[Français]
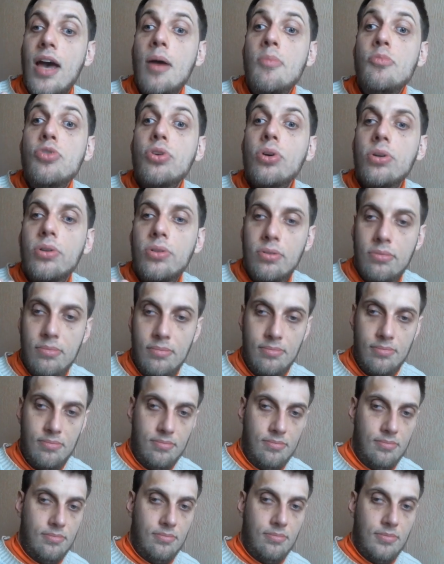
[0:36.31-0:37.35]
amoureux.
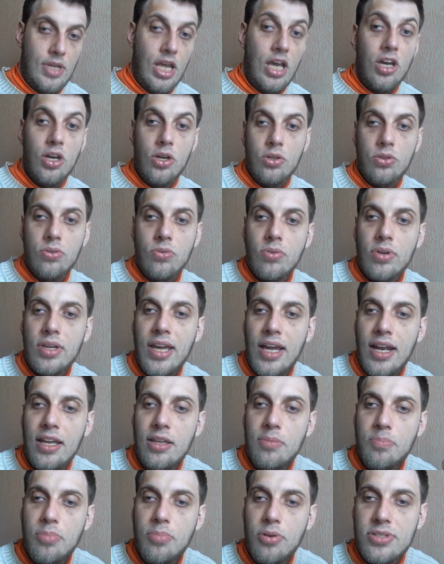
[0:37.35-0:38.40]
Donc elle
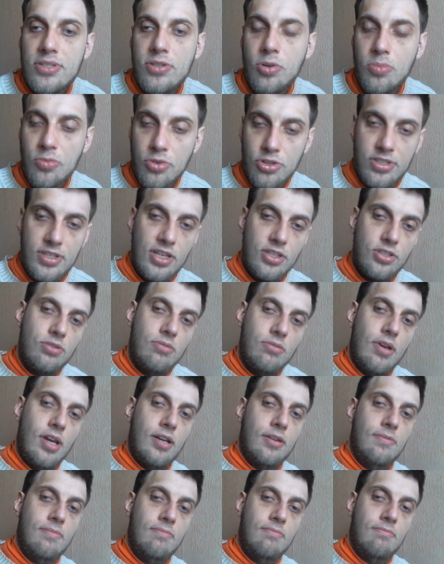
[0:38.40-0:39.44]
a une pensée
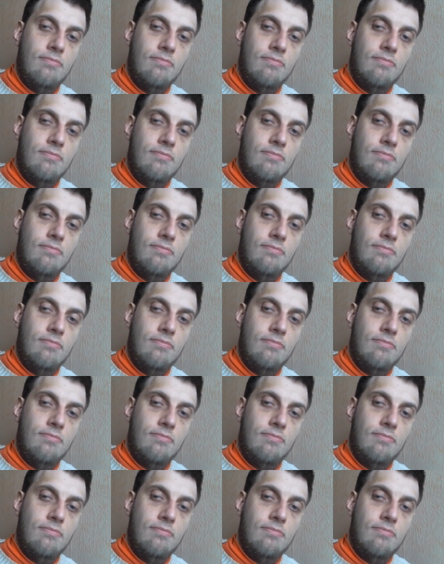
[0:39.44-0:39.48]
homosexuelle.